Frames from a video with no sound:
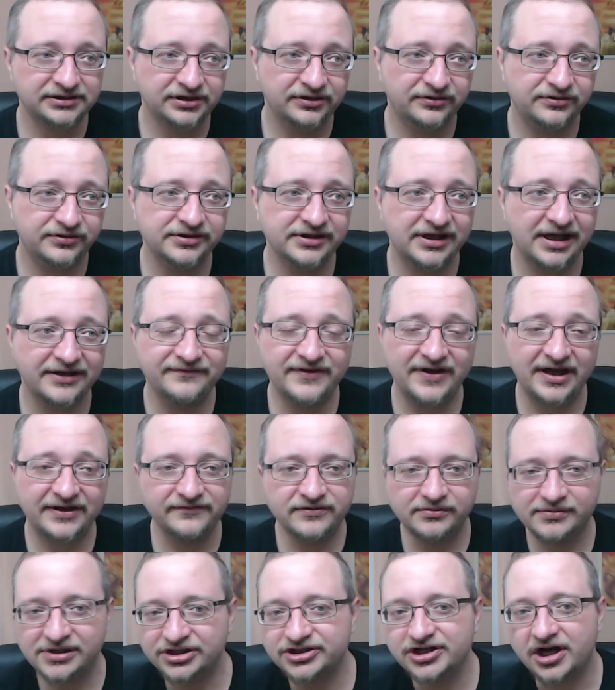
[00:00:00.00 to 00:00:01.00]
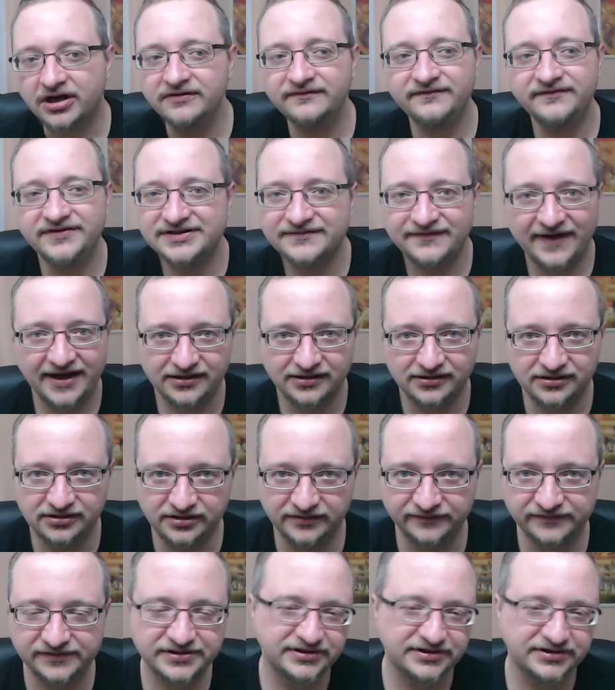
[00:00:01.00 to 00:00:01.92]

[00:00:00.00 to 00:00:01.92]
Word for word: Und dann werden wir mal schauen, wie es weiterläuft.